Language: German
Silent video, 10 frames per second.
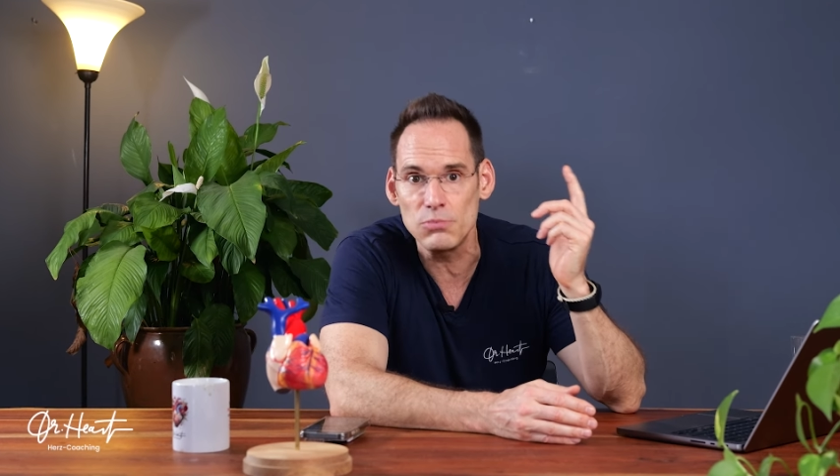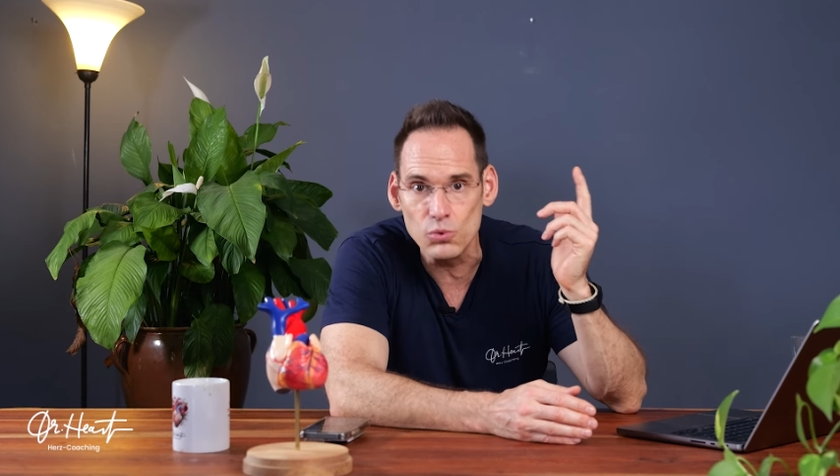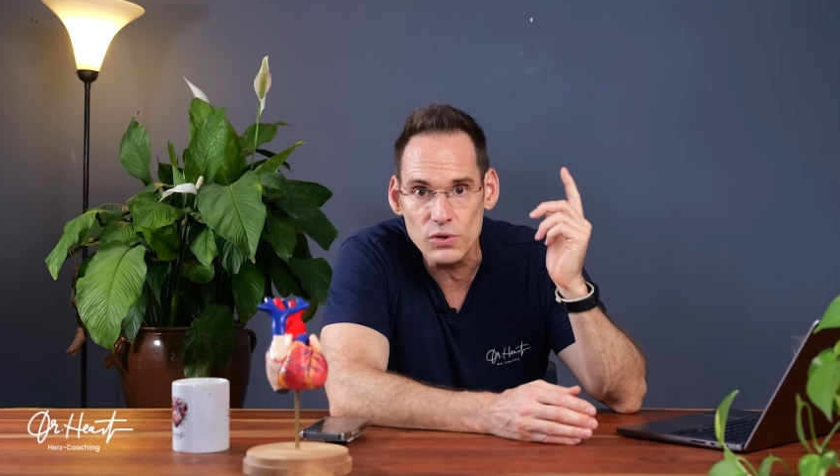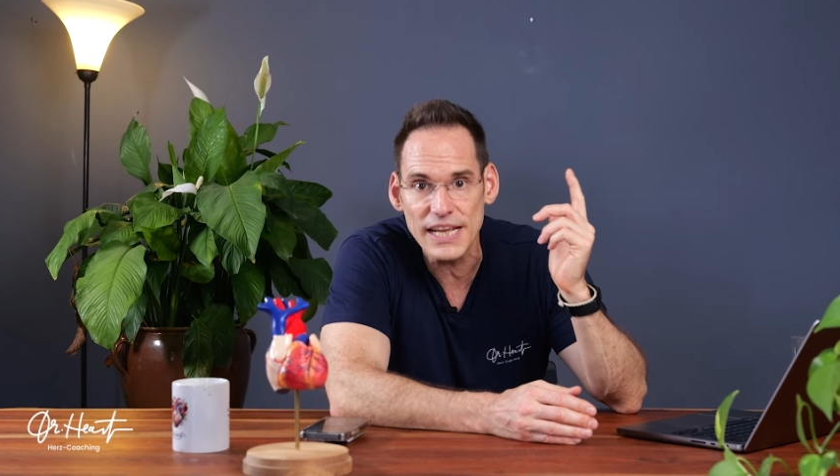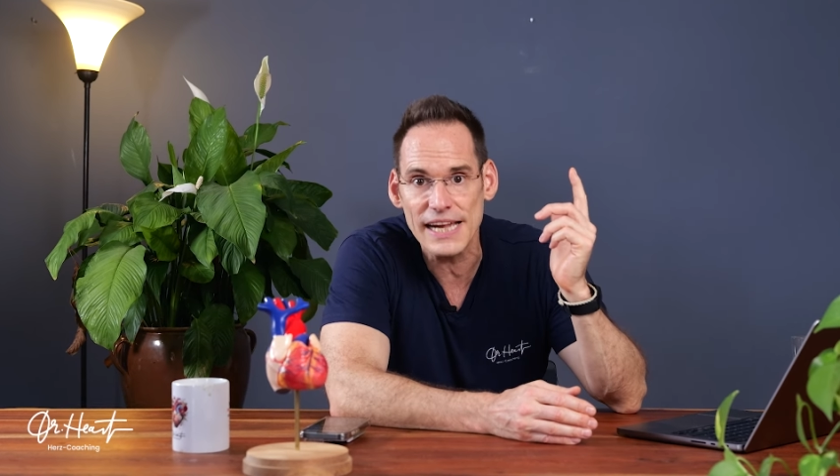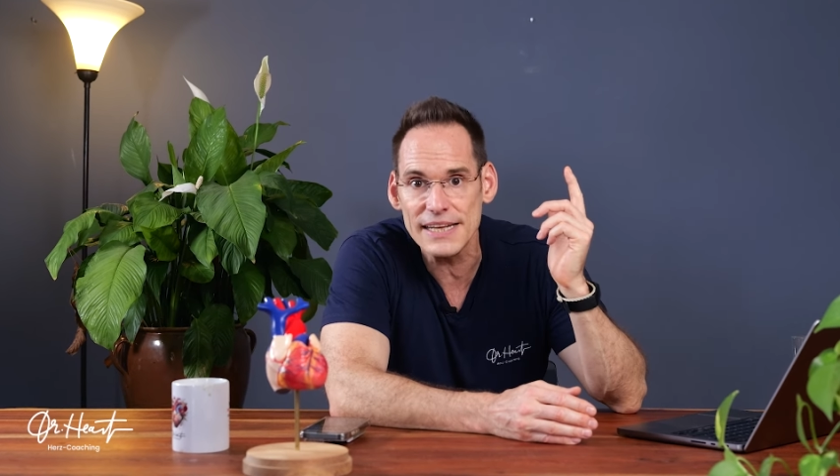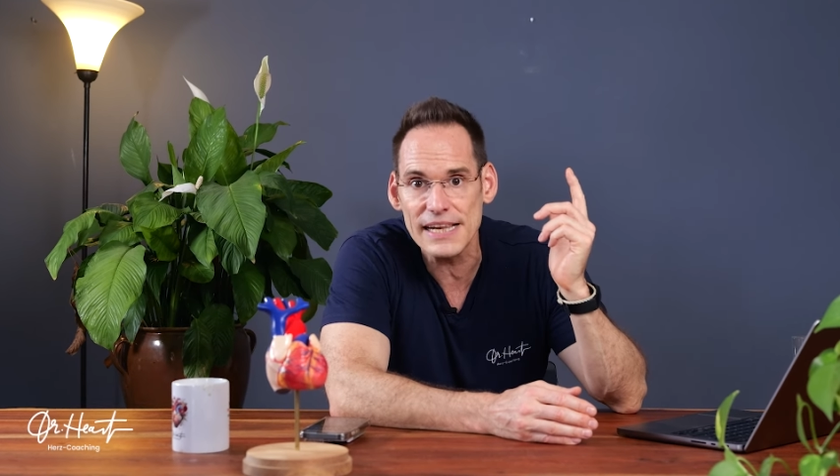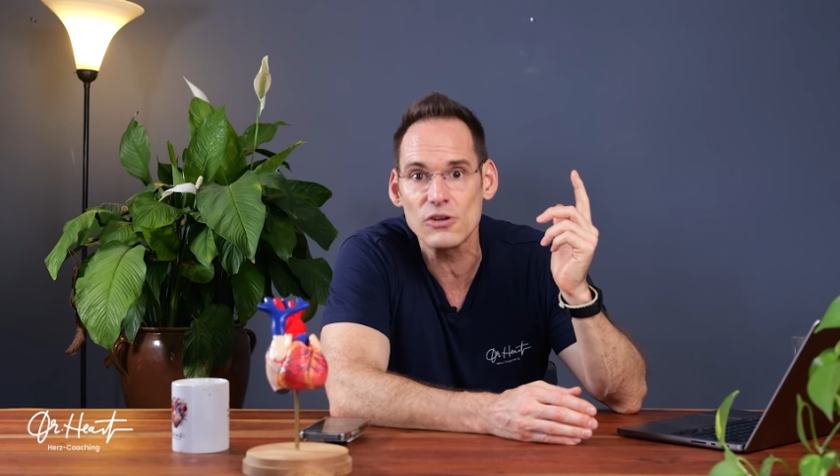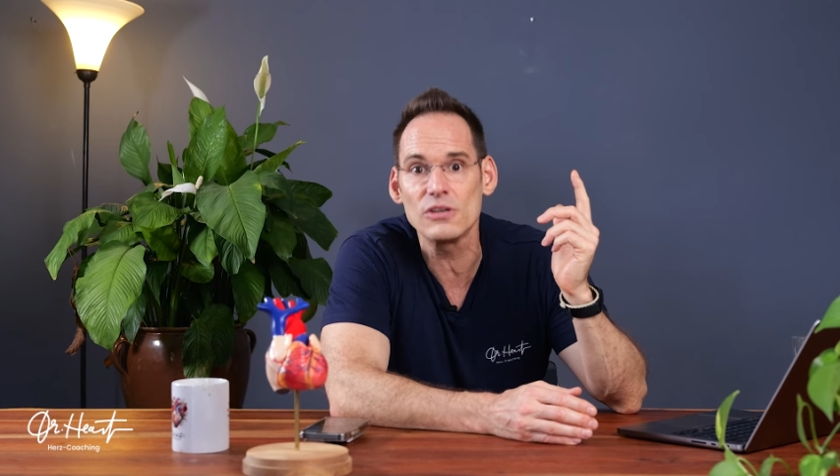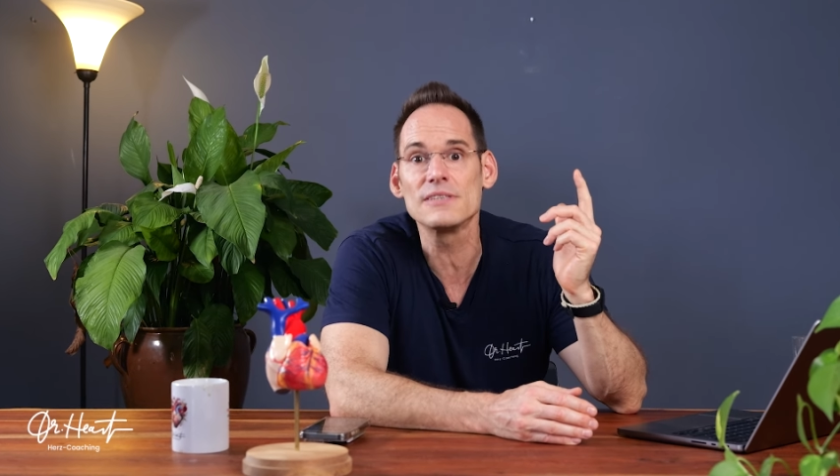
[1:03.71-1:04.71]

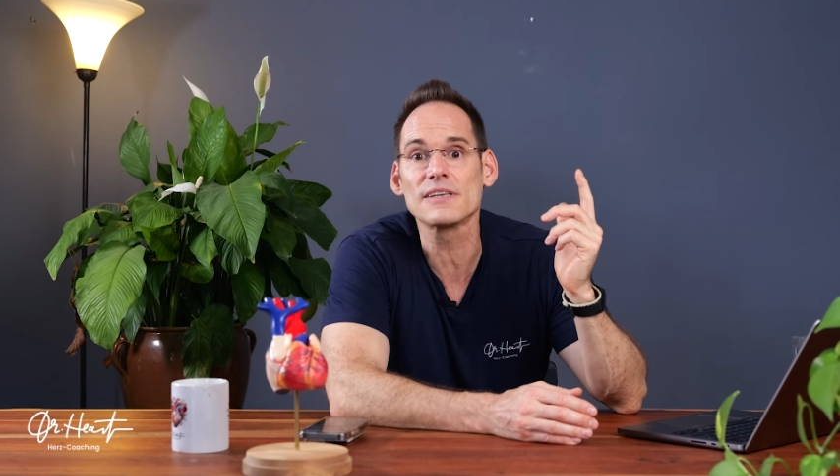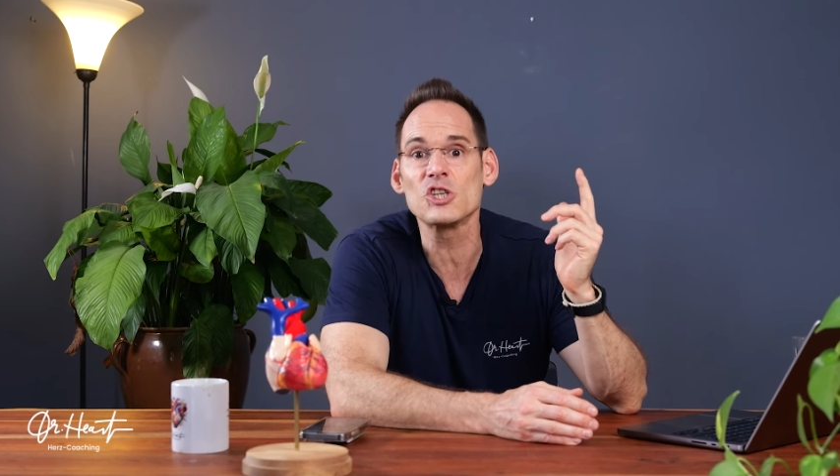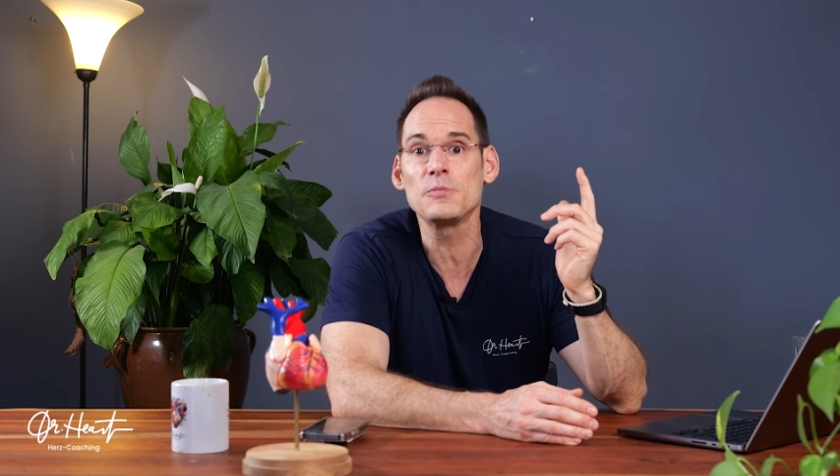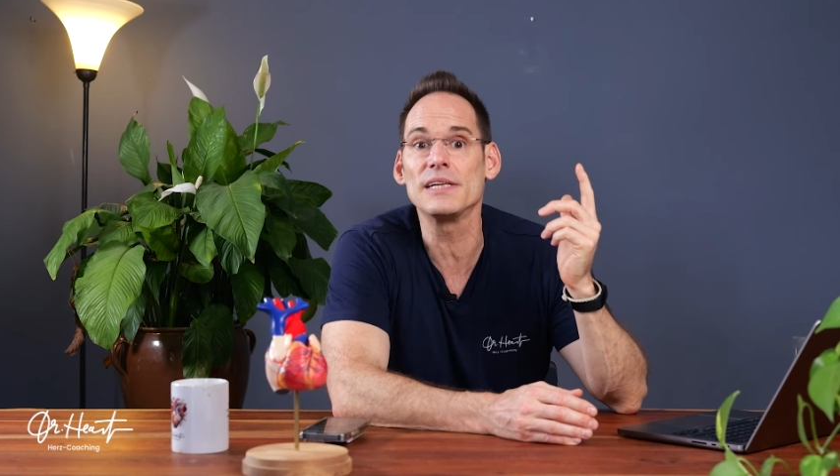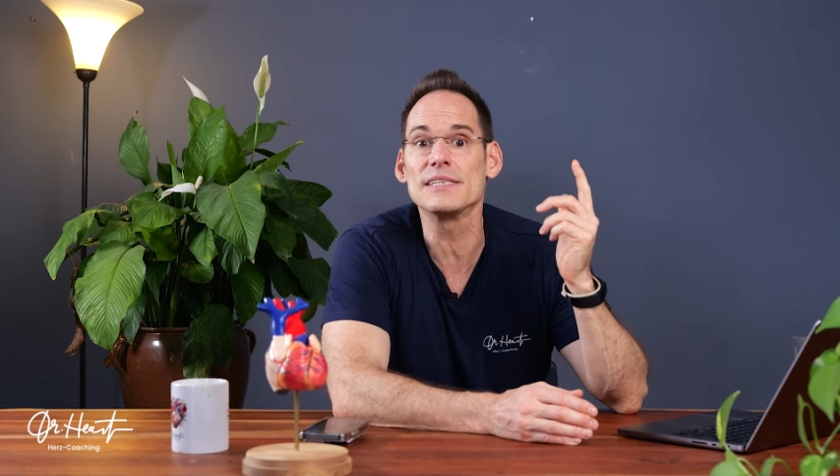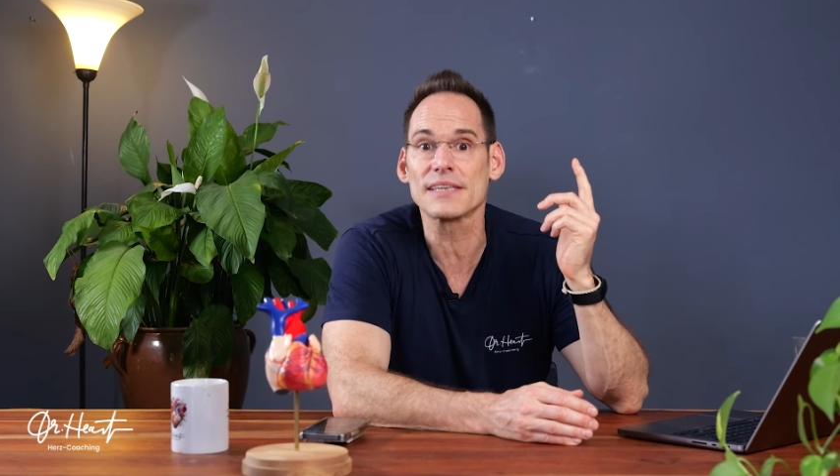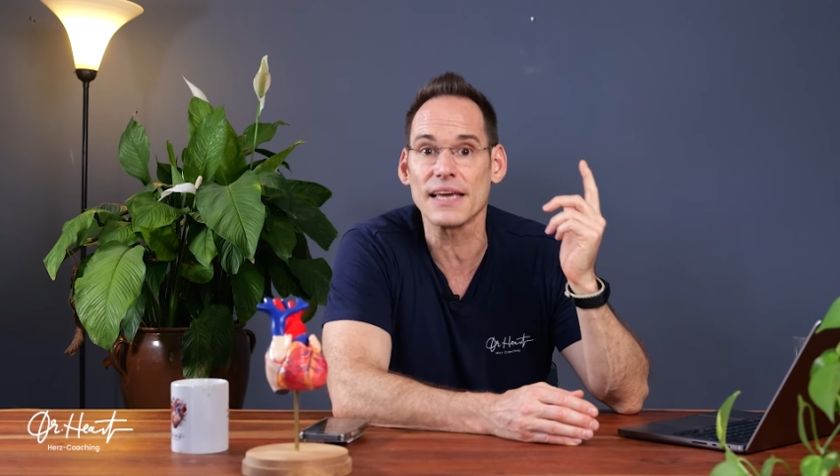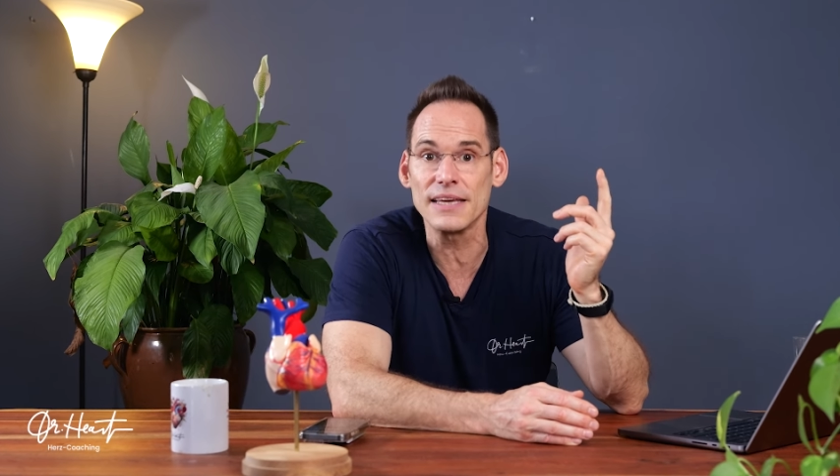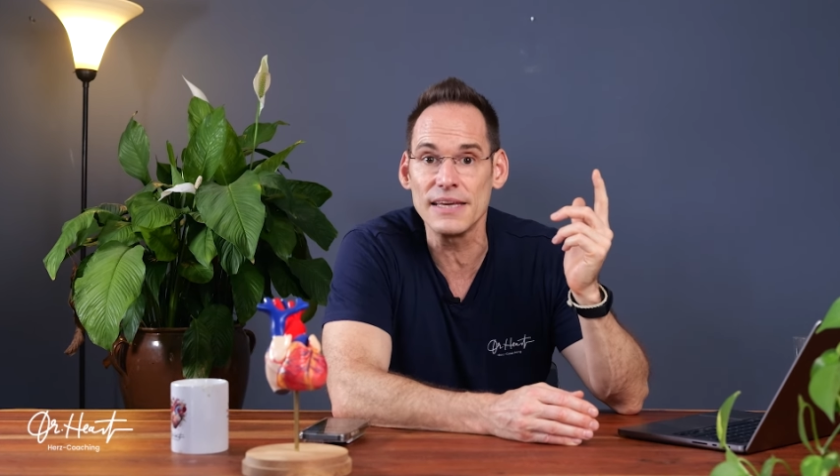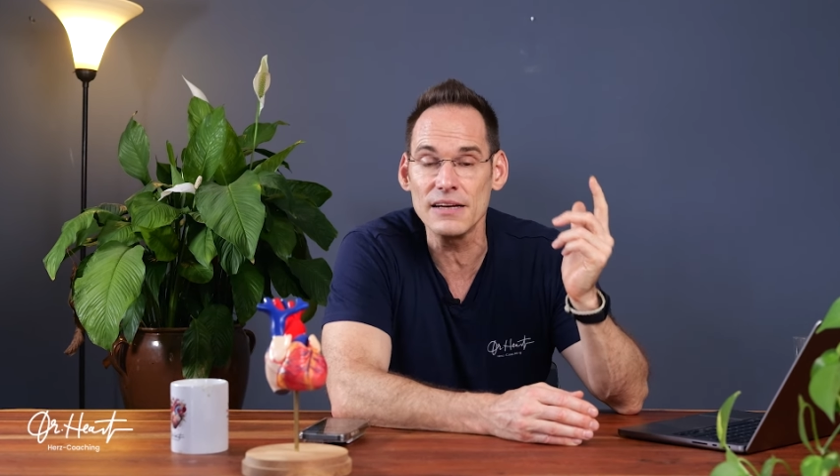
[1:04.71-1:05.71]
Blut-LDL-Cholesterinspiegels
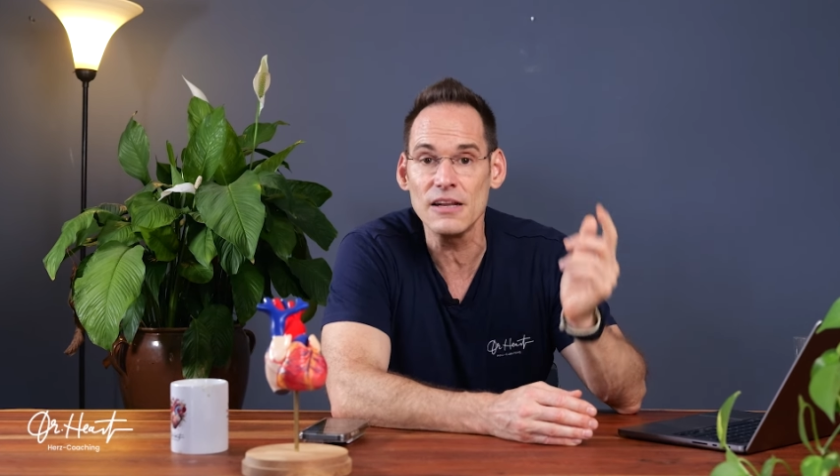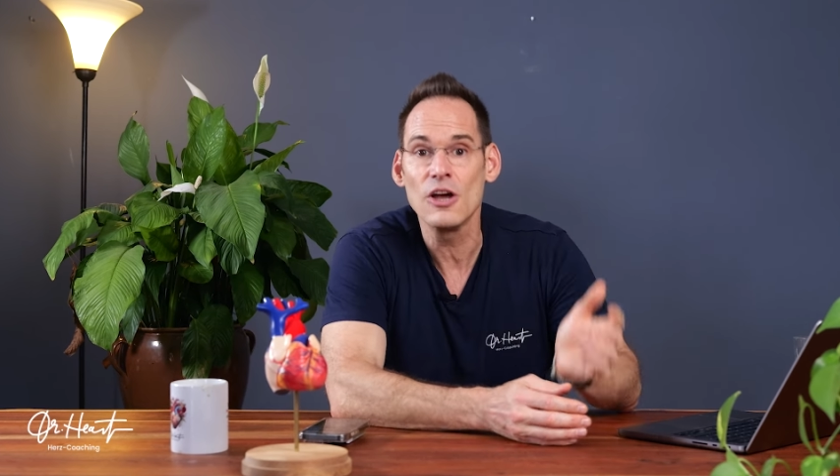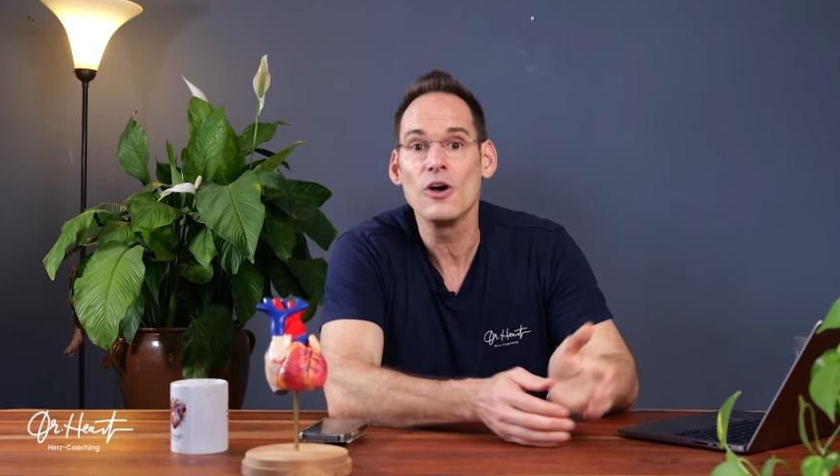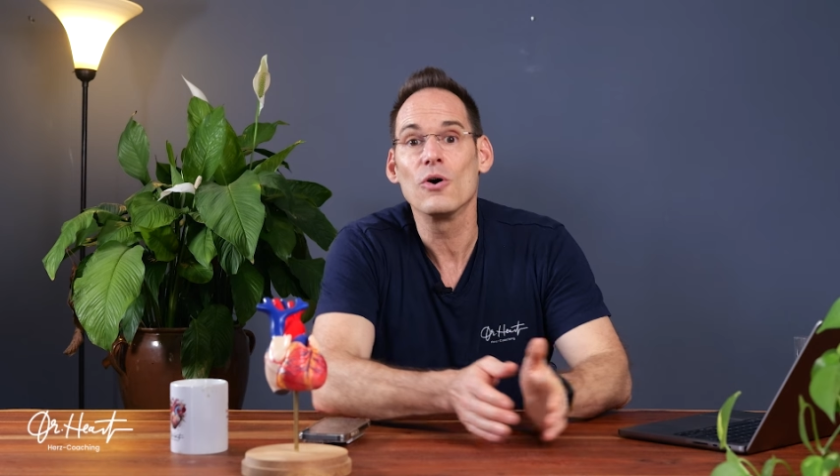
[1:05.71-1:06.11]
reagieren.